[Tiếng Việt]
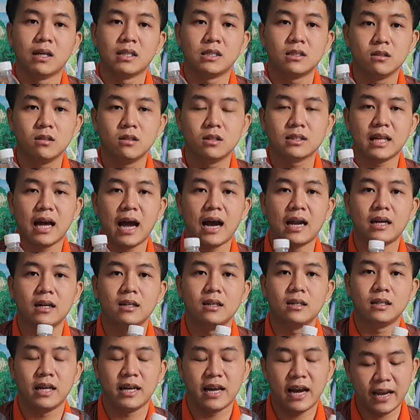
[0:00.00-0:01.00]
ông bà xưa người
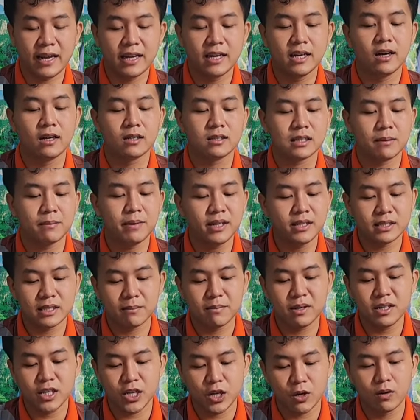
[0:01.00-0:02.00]
ta đó thì hay hơn,
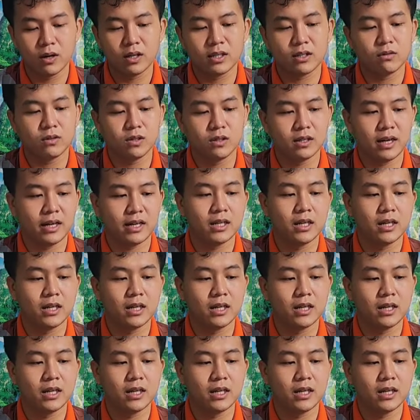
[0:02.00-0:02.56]
ta biết sẽ biết nhiều hơn.